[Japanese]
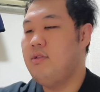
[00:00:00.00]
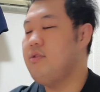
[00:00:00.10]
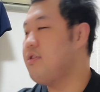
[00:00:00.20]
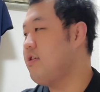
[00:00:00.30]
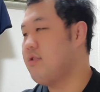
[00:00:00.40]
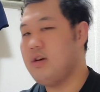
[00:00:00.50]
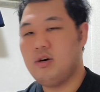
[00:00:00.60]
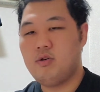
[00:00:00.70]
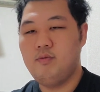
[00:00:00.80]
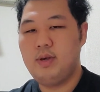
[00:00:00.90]
そしたら二
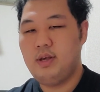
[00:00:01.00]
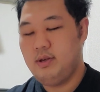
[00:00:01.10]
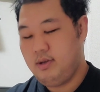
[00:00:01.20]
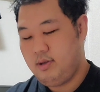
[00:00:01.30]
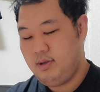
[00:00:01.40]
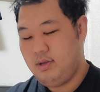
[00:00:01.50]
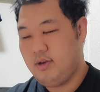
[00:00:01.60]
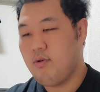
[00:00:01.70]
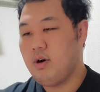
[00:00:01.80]
箱目、いこ